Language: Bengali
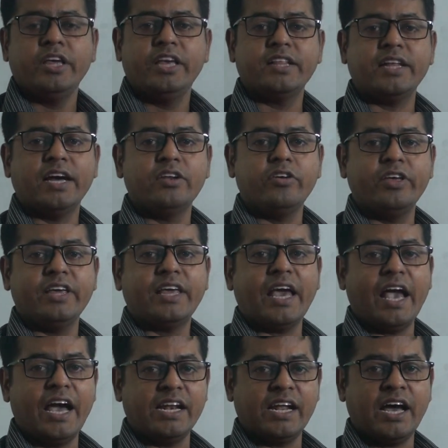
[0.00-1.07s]
ইথানোয়িক
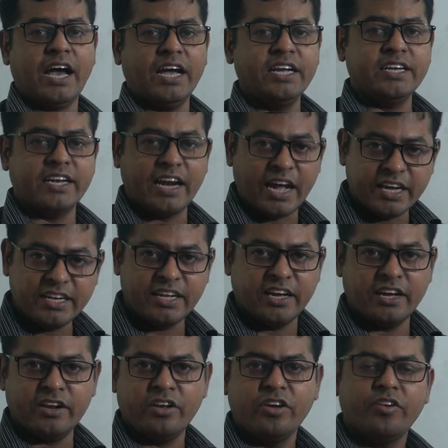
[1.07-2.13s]

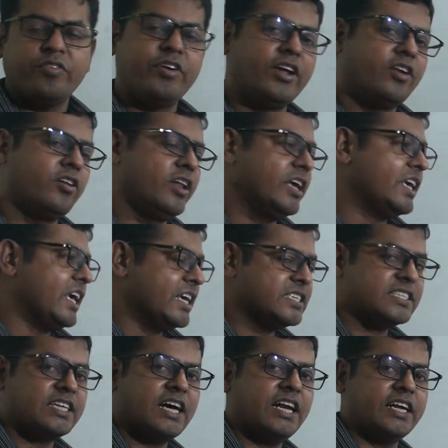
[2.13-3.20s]
অ্যানহাইড্রাইডের ফেনোলিক
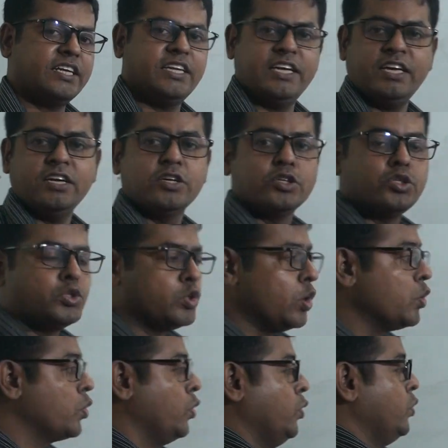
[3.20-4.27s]
এস্টার একটি
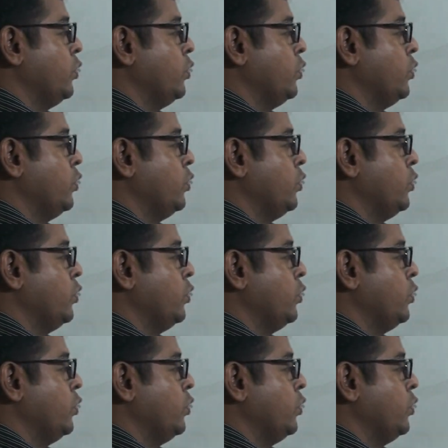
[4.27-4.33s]
যৌগ